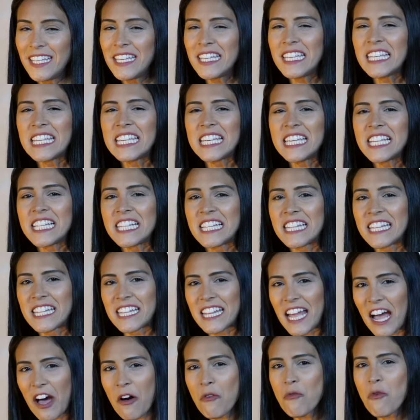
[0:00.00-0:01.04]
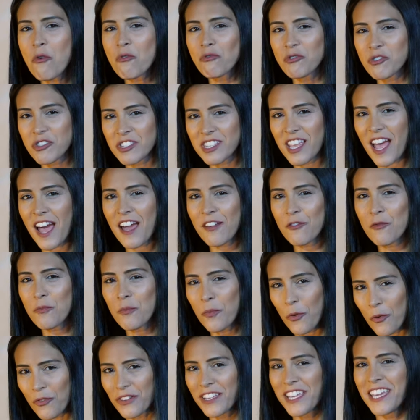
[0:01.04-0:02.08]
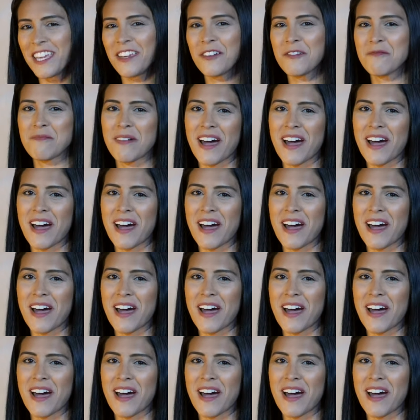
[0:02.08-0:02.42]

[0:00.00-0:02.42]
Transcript: E que tal ousar um pouquinho